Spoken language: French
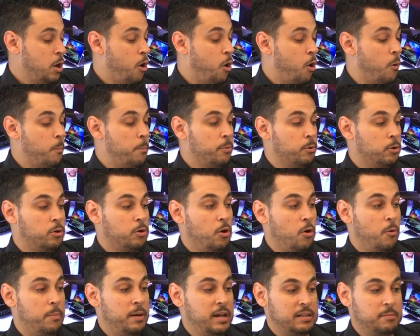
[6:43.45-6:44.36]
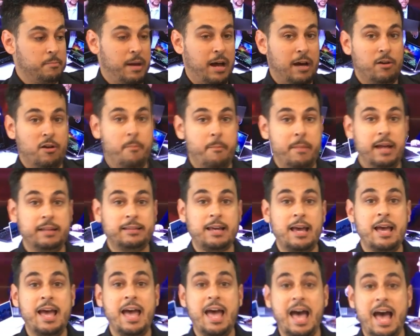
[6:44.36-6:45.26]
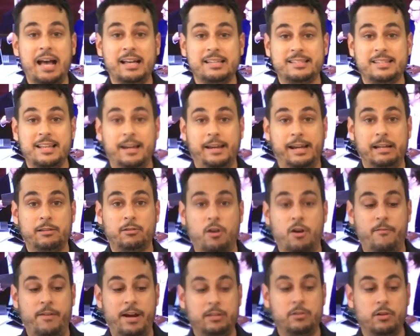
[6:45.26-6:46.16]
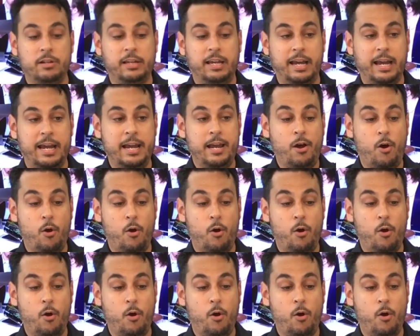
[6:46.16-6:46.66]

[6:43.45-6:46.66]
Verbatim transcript: On peut complètement le mettre à 180 degrés.